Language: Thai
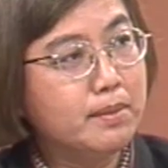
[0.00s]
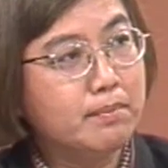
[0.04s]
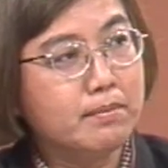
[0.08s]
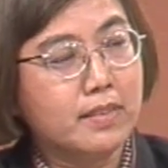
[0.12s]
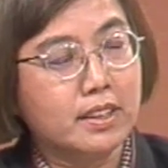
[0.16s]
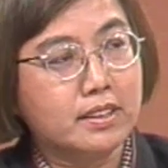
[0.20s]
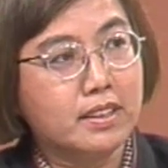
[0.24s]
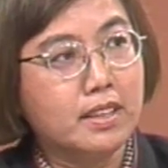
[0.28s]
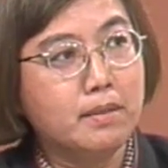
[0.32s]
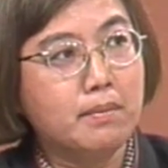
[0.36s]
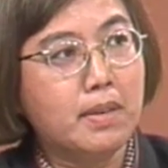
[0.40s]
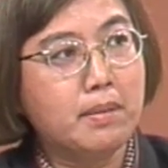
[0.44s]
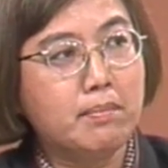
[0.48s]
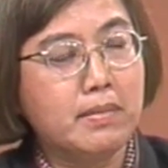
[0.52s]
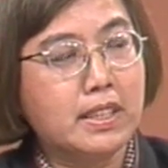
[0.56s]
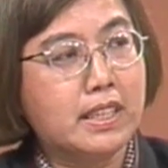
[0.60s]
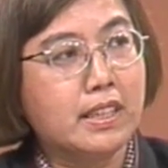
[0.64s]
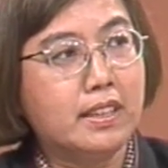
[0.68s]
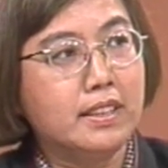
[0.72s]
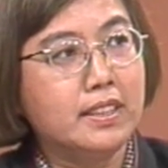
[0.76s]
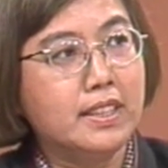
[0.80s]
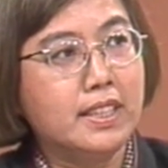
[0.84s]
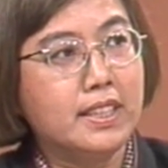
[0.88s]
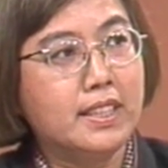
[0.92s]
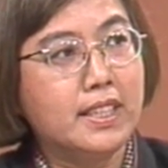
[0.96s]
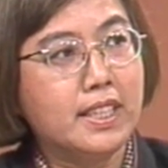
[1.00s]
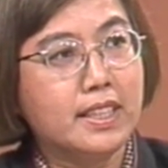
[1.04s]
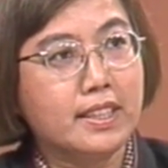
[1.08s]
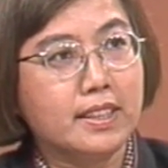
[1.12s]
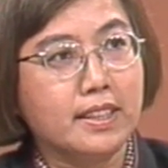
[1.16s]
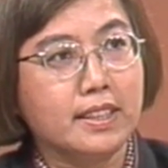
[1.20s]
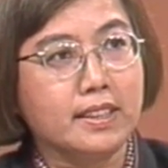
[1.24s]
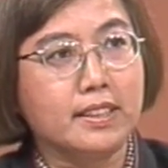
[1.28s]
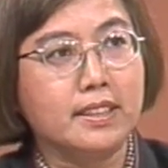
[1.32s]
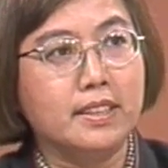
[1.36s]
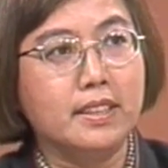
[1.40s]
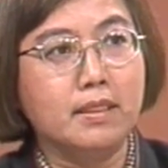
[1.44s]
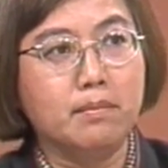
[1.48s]
มันคือมันมีกรณีที่เกิ
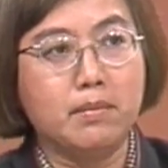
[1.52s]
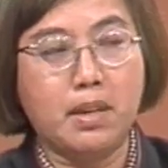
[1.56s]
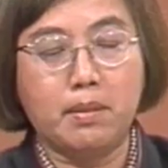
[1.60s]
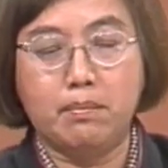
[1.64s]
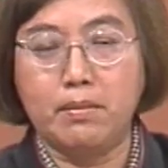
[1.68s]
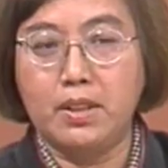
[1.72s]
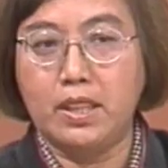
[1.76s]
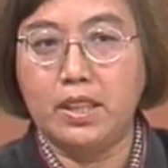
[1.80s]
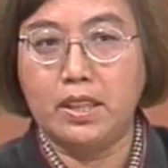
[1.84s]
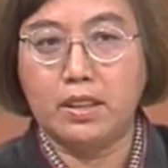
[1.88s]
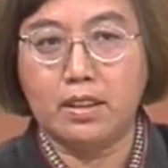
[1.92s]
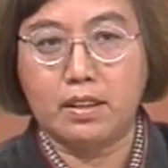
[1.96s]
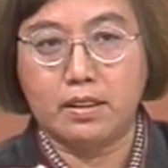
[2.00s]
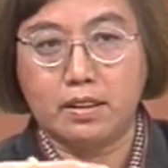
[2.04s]
ดขึ้นมันมี